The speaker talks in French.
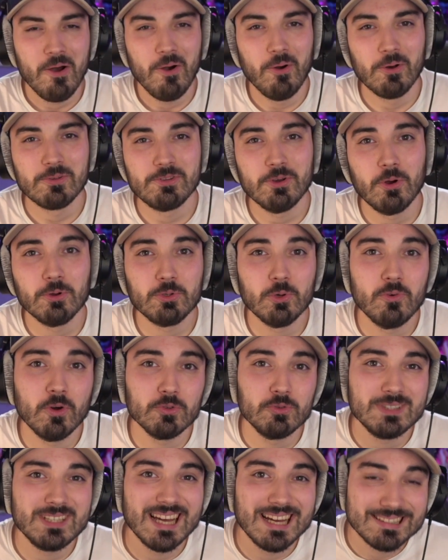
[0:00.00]
On se retrouve en
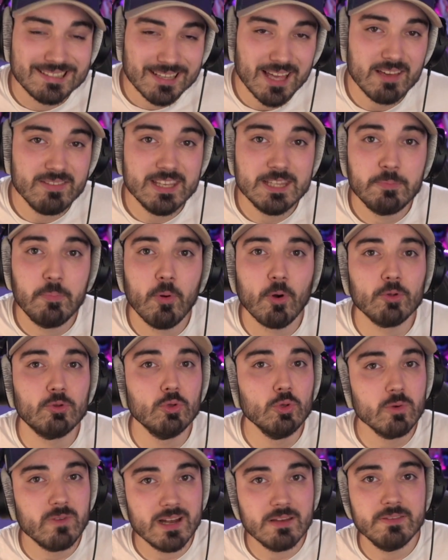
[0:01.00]
tout cas très vite pour de
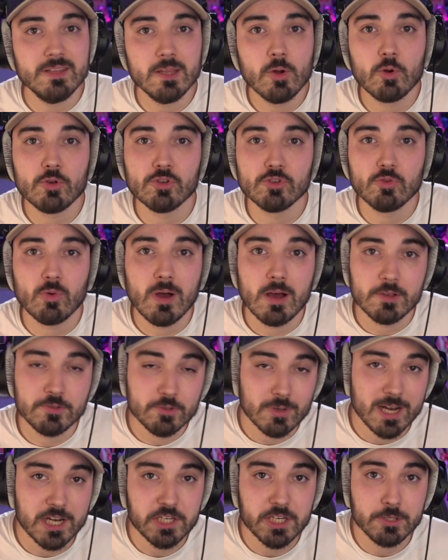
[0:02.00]
nouvelles vidéos, que ce soit
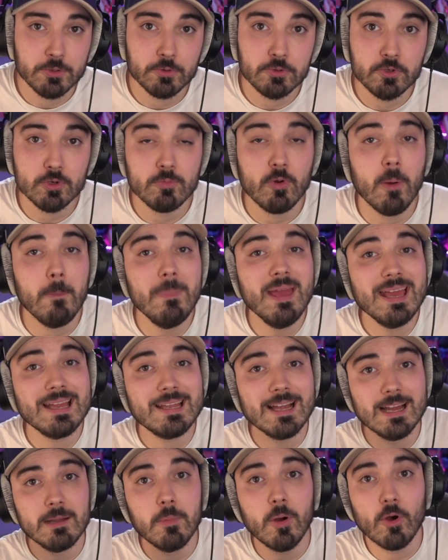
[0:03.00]
sur la chaîne YouTube, mais
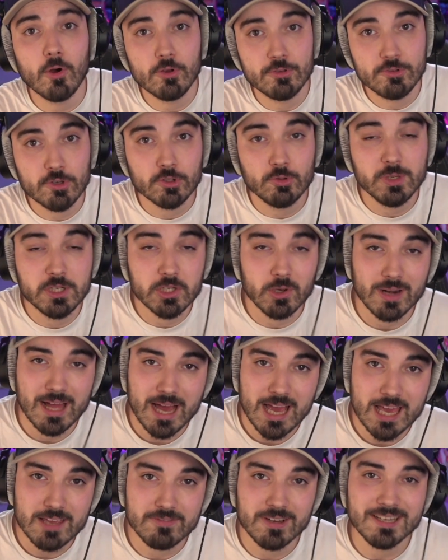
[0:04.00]
également euh, sur Twitch en
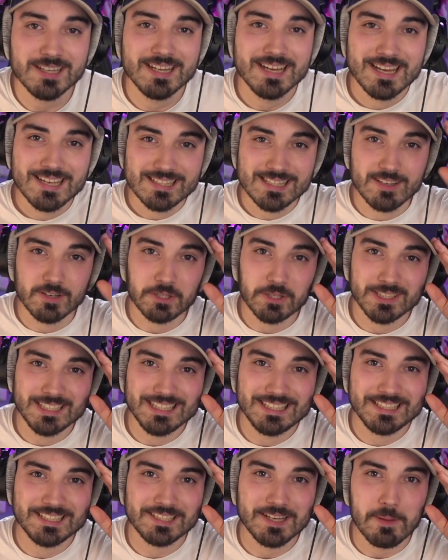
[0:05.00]
live. C'était votre
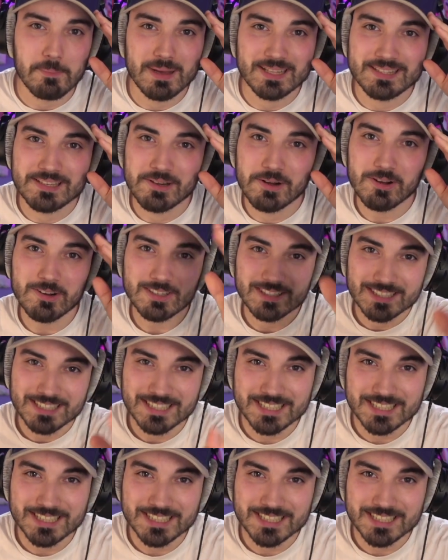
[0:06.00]
geek, Mathéo.